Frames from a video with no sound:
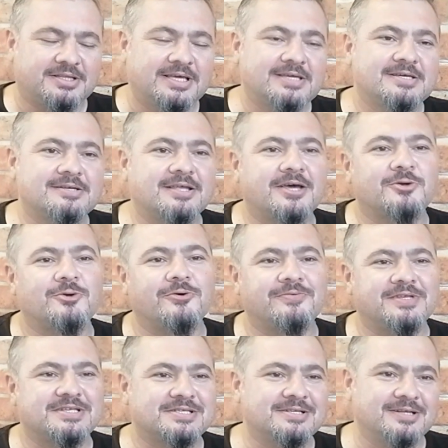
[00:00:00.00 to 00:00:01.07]
Tekirdağ
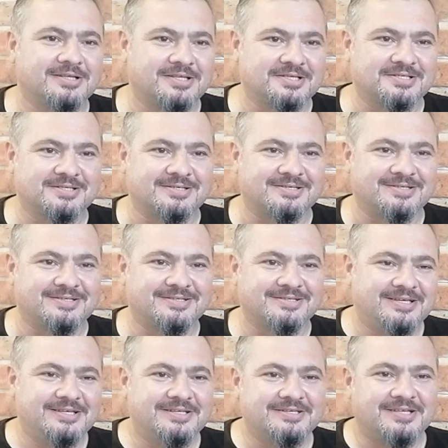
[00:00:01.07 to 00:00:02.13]
köftesinin atasıdır.
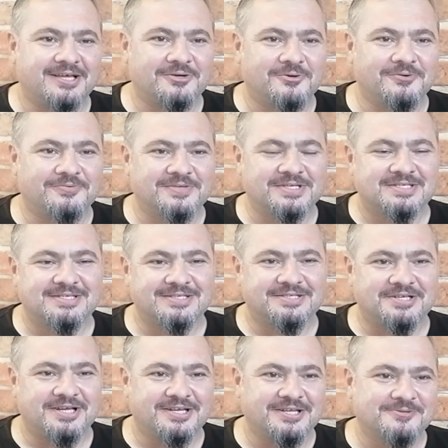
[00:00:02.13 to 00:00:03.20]
Tekirdağ
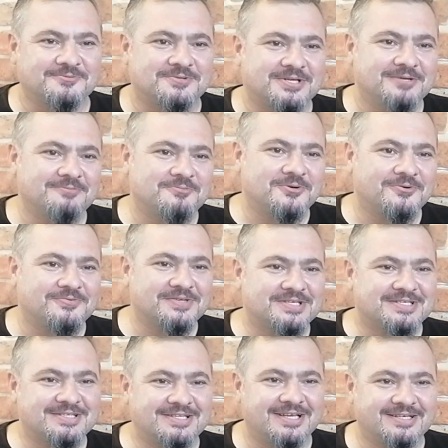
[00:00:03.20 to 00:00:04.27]
köftesi Çerkez Müselim
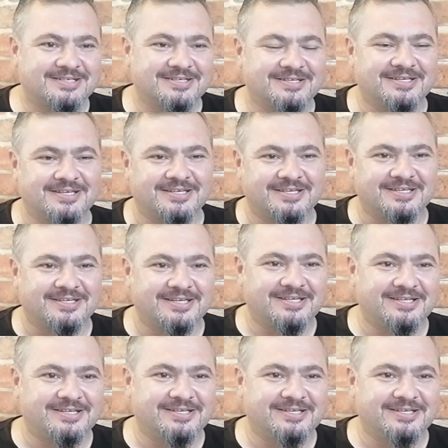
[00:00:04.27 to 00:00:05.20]
köftesinden e,